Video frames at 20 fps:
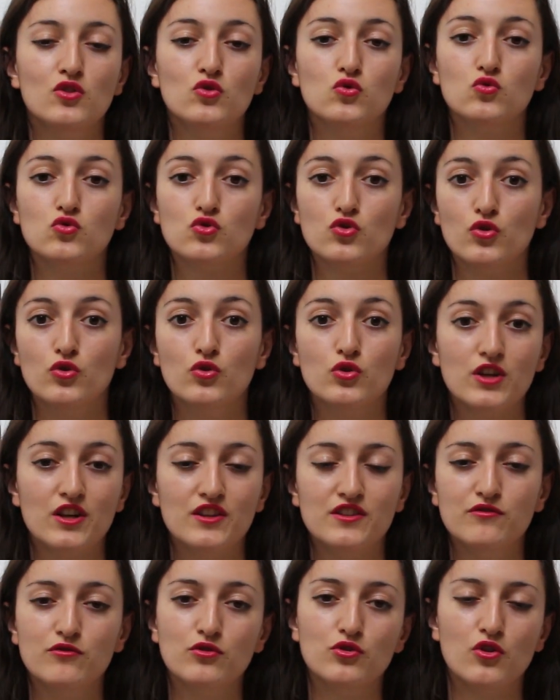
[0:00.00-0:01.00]
Donc
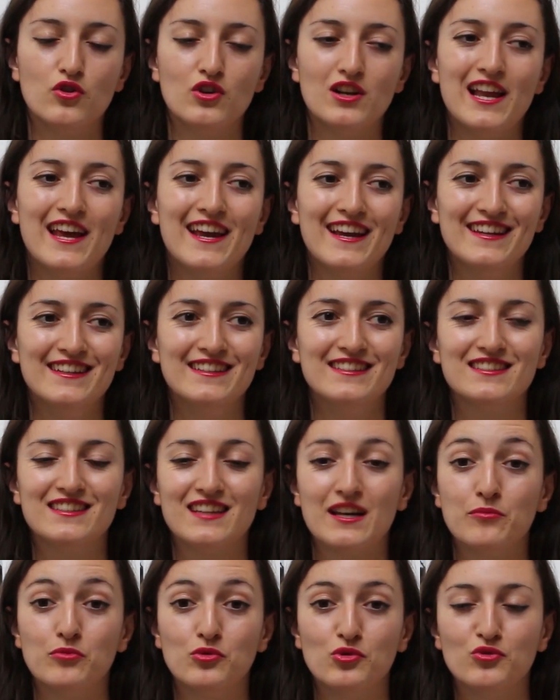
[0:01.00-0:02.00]
aucun niveau d'anglais et
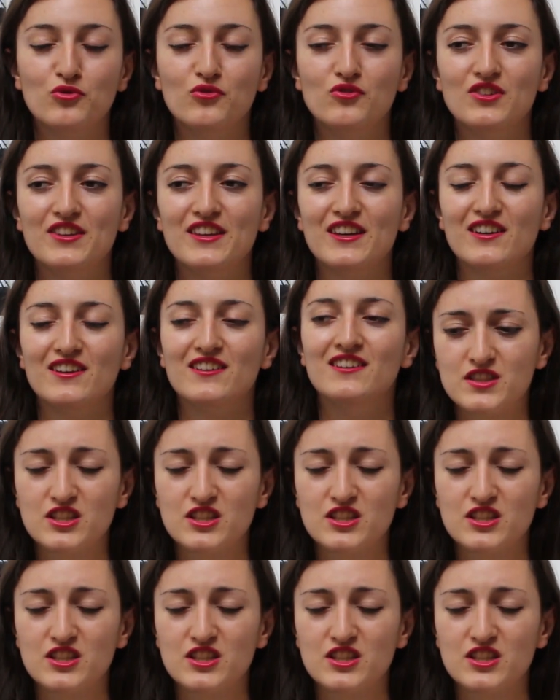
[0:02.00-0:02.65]
très peu de souvenirs.